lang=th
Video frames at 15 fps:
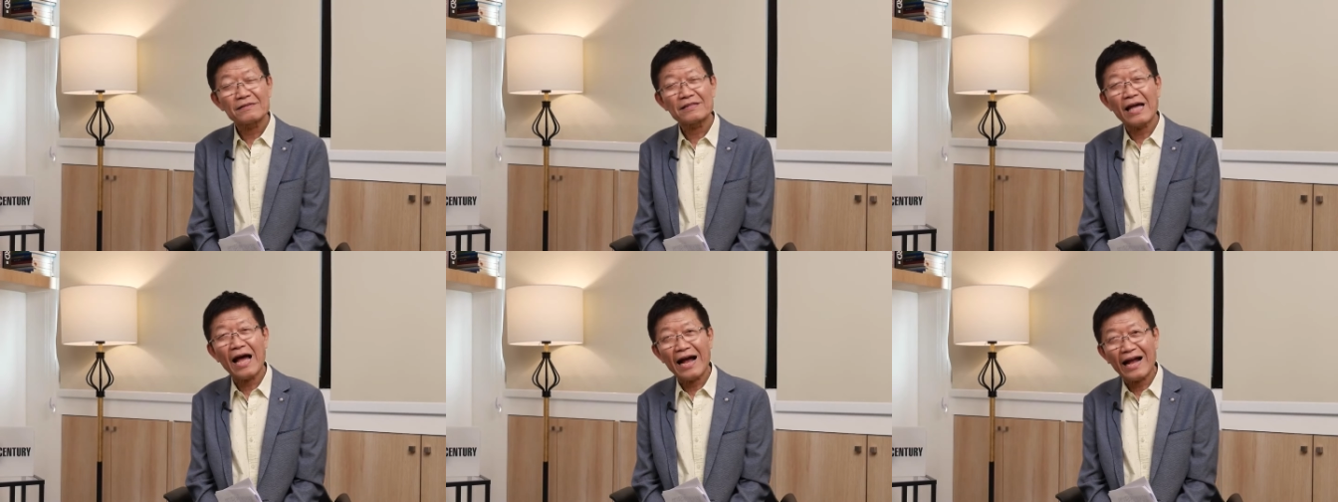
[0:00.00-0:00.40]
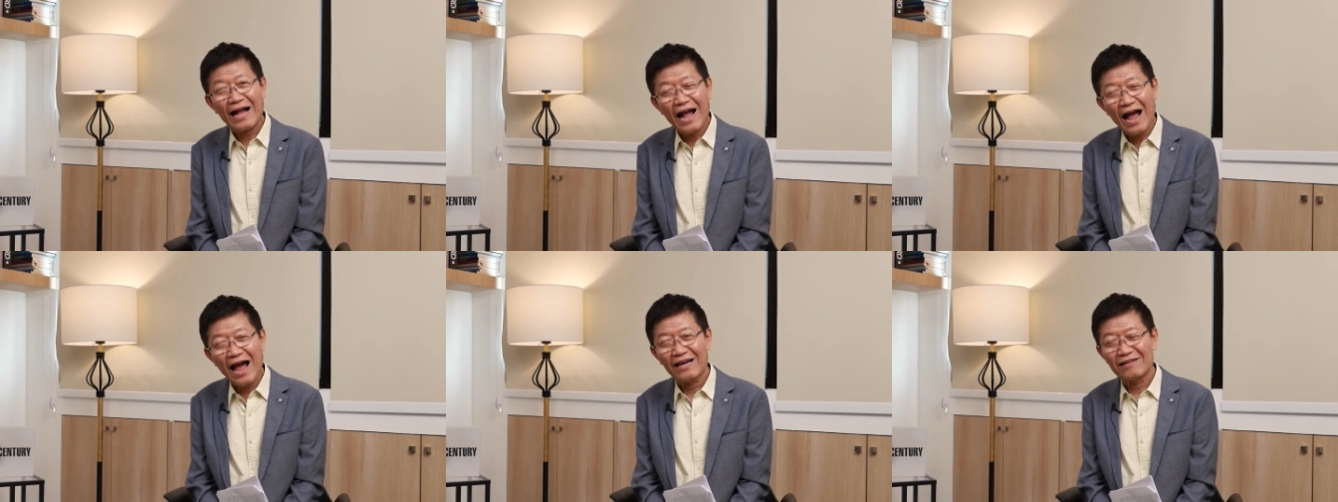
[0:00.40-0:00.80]
ทาง
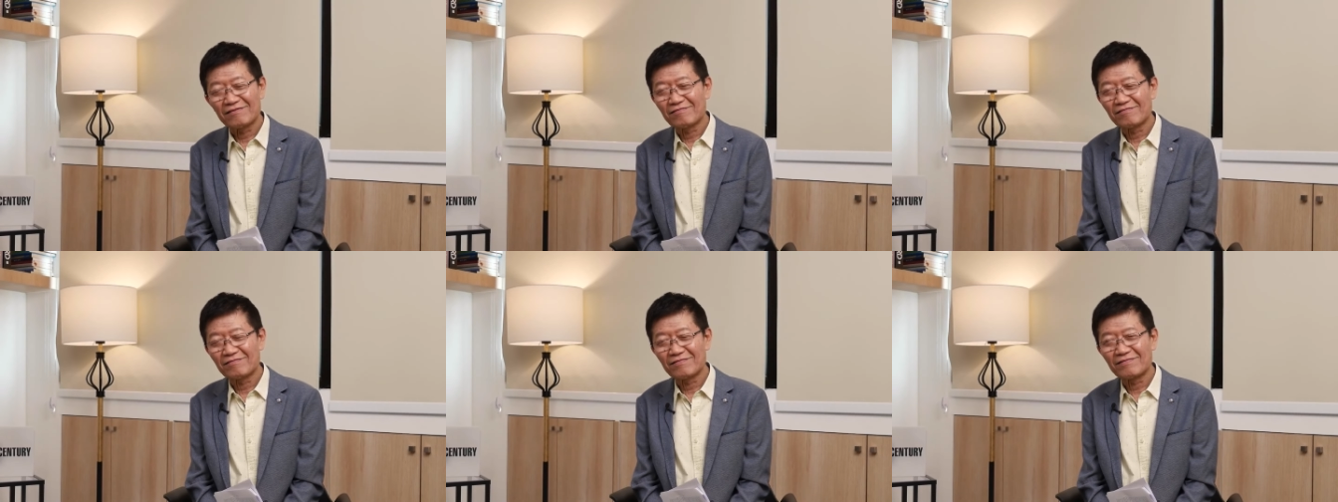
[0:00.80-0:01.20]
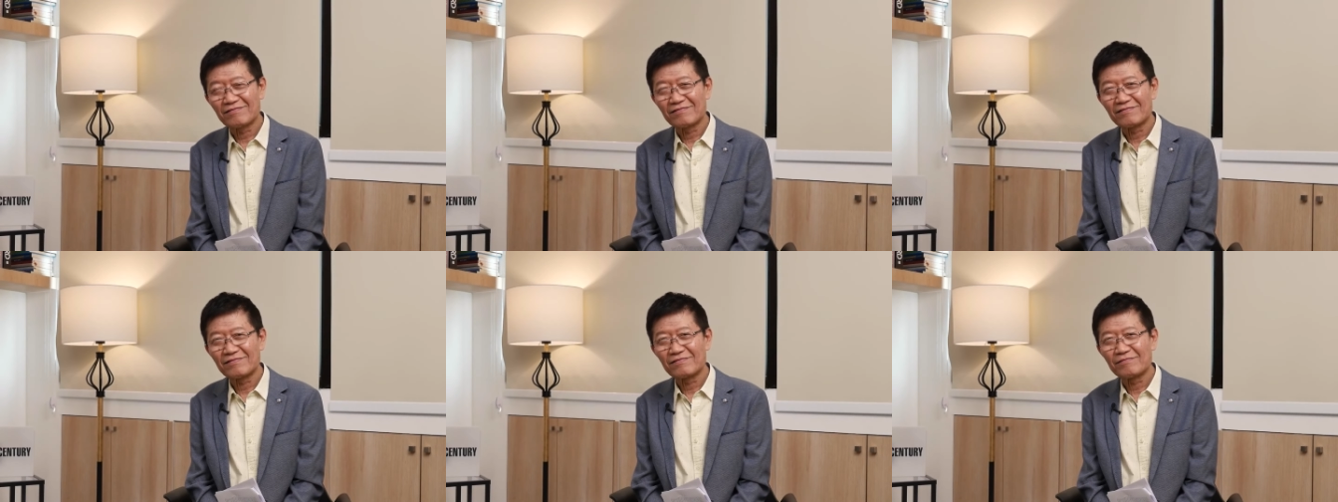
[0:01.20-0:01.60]
การ
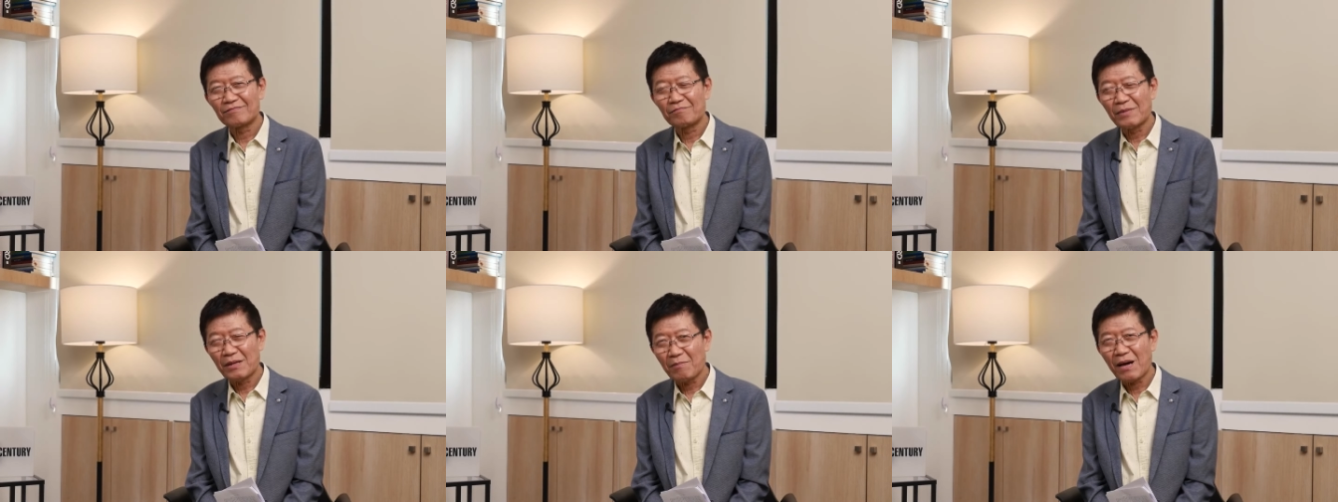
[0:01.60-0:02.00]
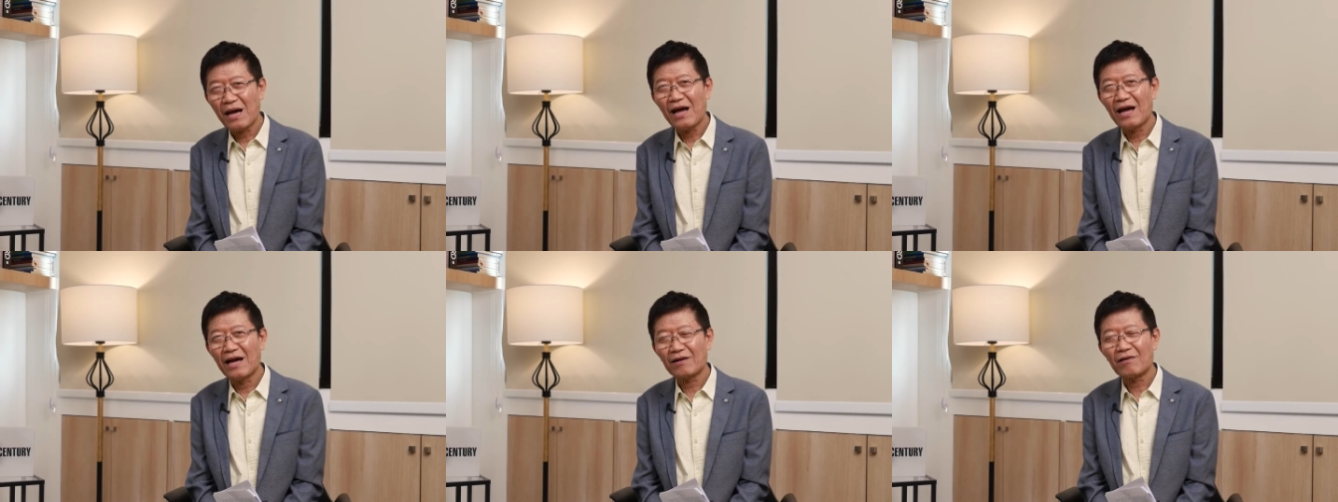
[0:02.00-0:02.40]
เมียนมา
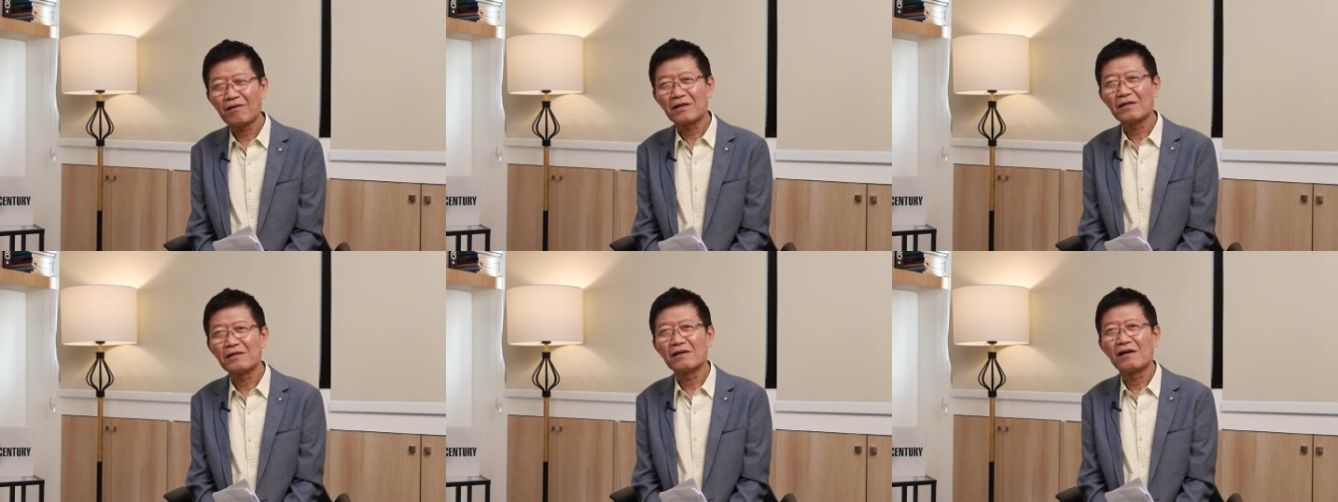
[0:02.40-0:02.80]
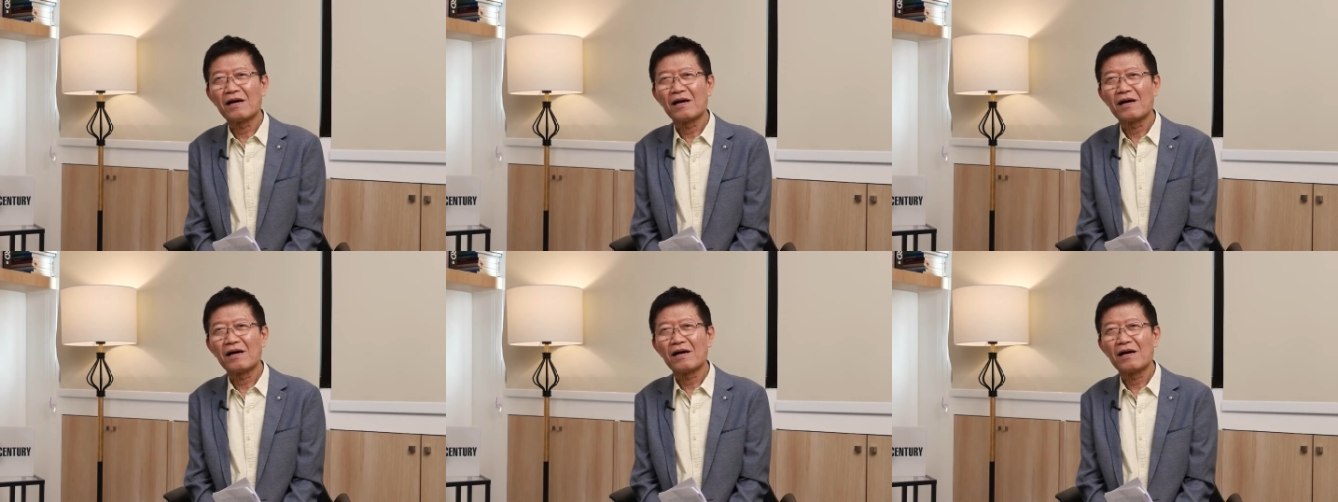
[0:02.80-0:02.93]
ก็คือ